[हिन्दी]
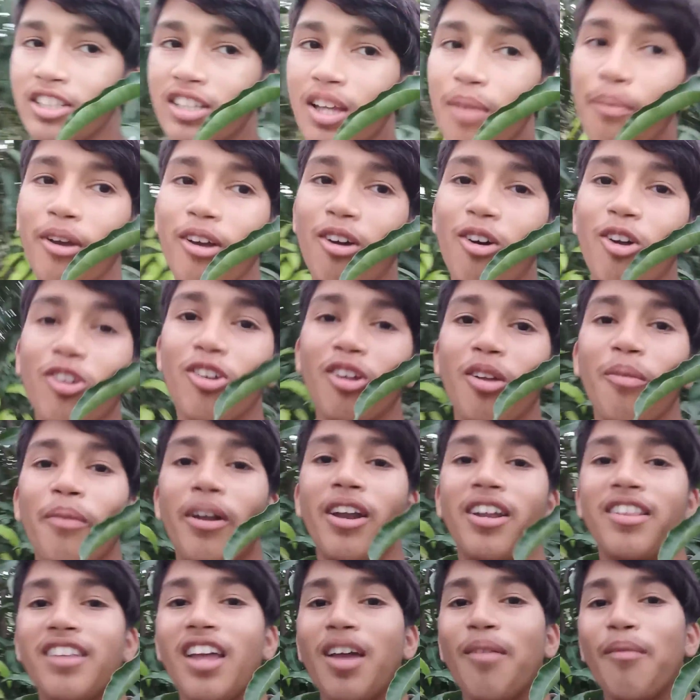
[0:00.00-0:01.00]
नीचे में कौन कौन
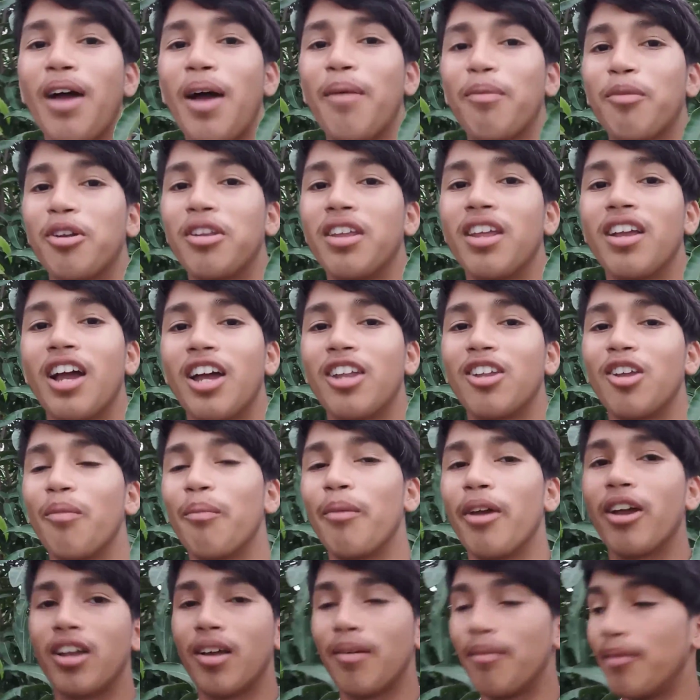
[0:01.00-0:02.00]
बैठता है मैं आपको दिखाता
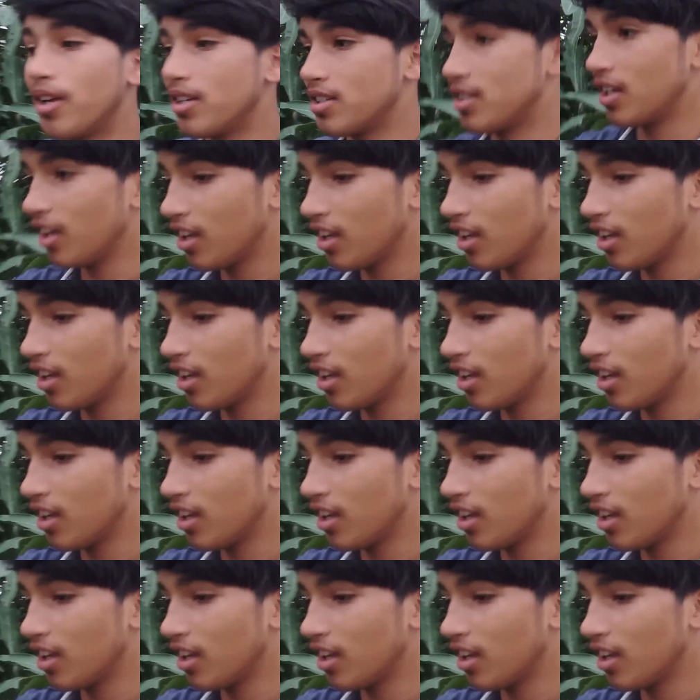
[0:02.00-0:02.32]
हूँ बैक कैमरा